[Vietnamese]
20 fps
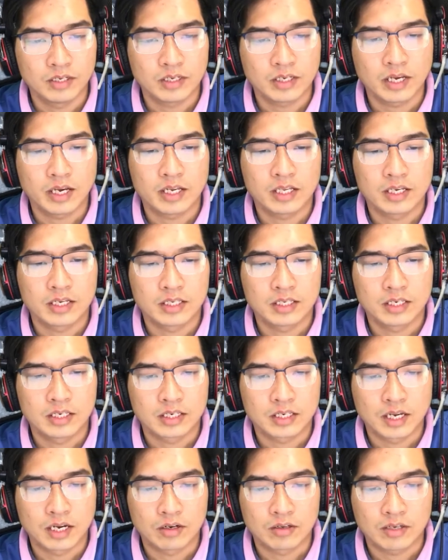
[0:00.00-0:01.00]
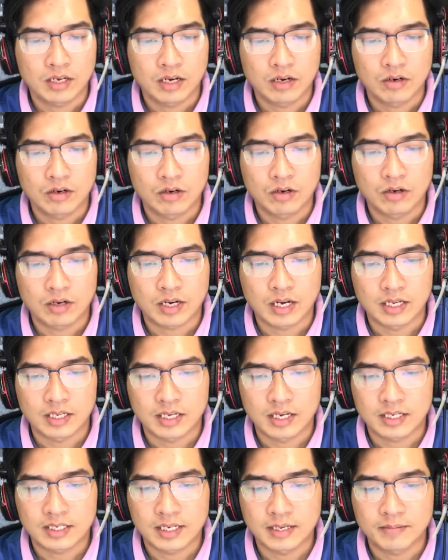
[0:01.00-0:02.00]
Ông Pi lấy cô Diệu được hơn
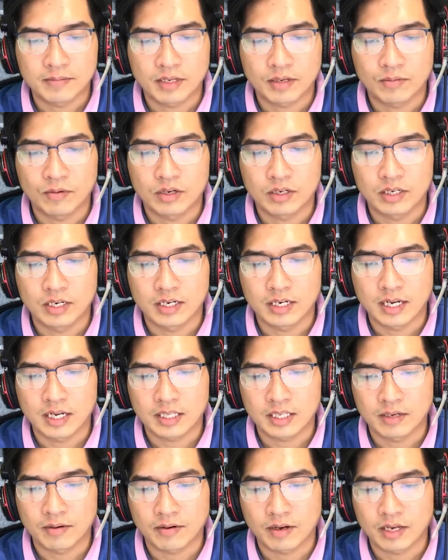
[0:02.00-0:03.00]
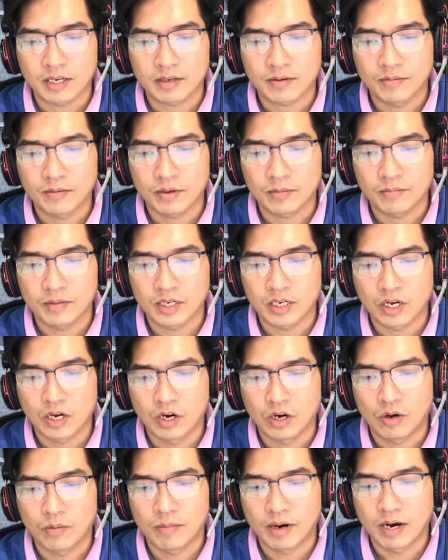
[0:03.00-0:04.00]
hai năm thì bà Pi dường như đã
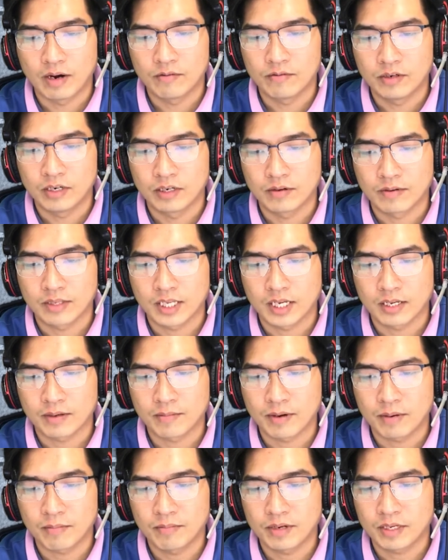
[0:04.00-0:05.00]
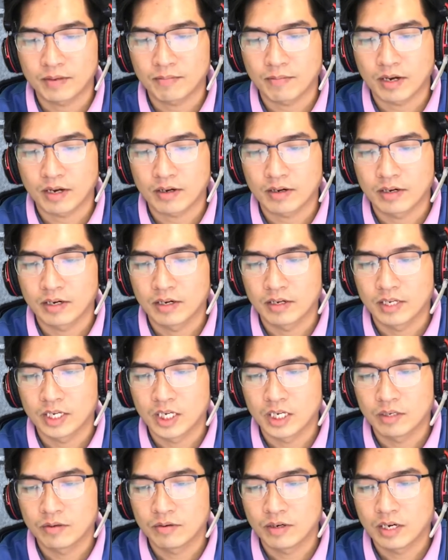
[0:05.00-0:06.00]
quá uất ức vì bị chồng xa lánh
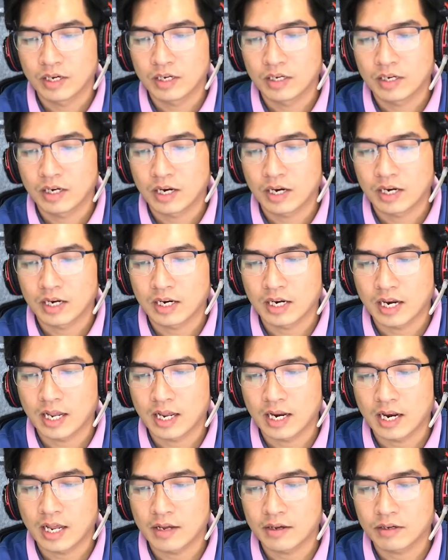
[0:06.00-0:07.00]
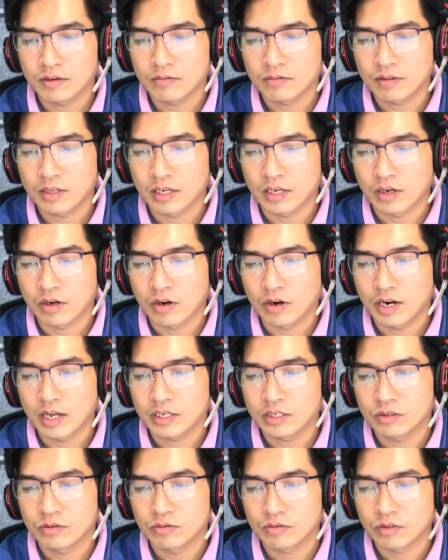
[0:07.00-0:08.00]
cho nên lâm bệnh mà chết.
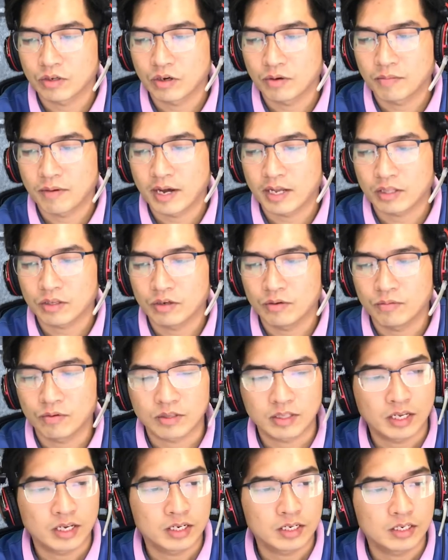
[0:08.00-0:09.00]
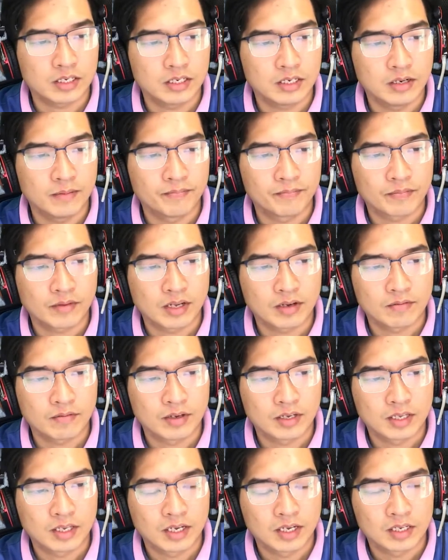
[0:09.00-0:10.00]
Cô gái trẻ nghiễm nhiên trở thành người
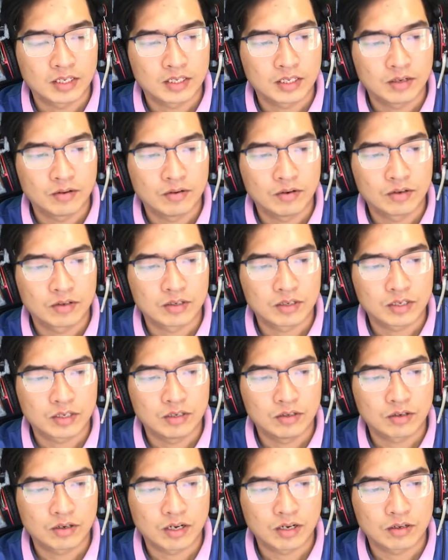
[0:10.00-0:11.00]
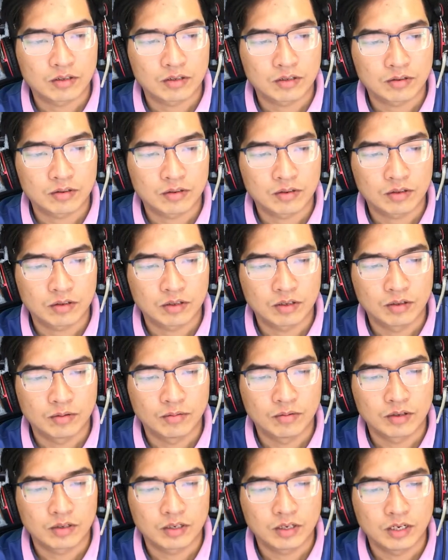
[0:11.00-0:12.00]
ôm tay hòm chìa khóa, quán
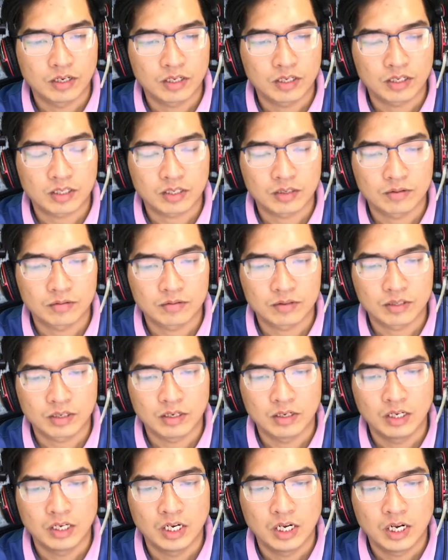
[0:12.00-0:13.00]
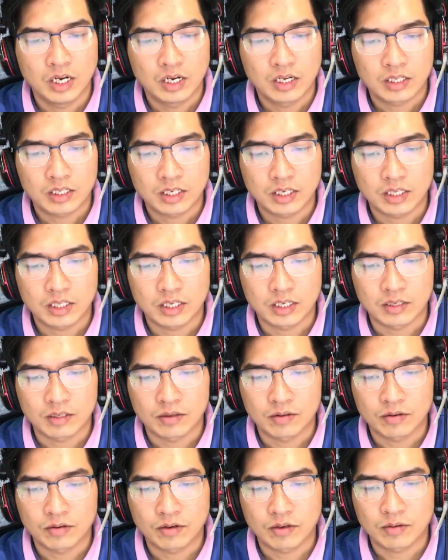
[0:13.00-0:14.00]
xuyến tất cả mọi việc trong nhà, rồi
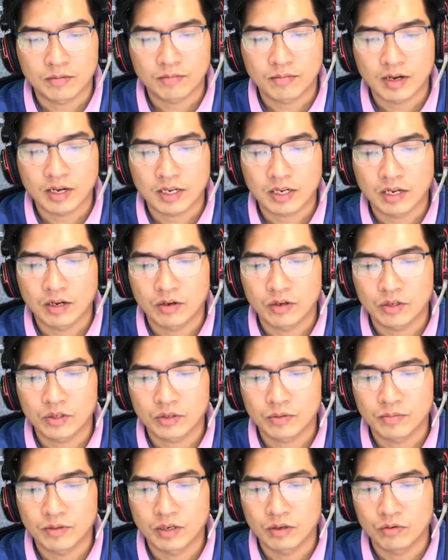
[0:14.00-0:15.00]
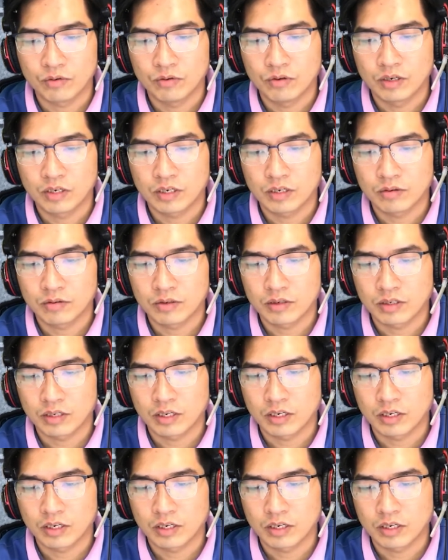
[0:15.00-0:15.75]
tuổi đời chỉ sàn sàn với Báo.